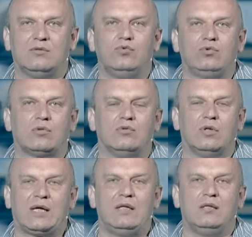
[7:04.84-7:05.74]

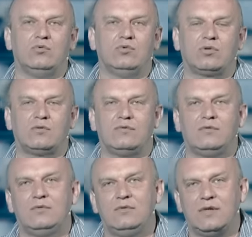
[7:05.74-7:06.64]
утру, раннему утру
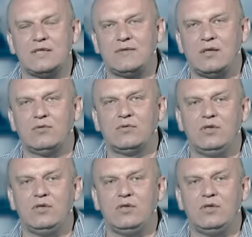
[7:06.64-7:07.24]
22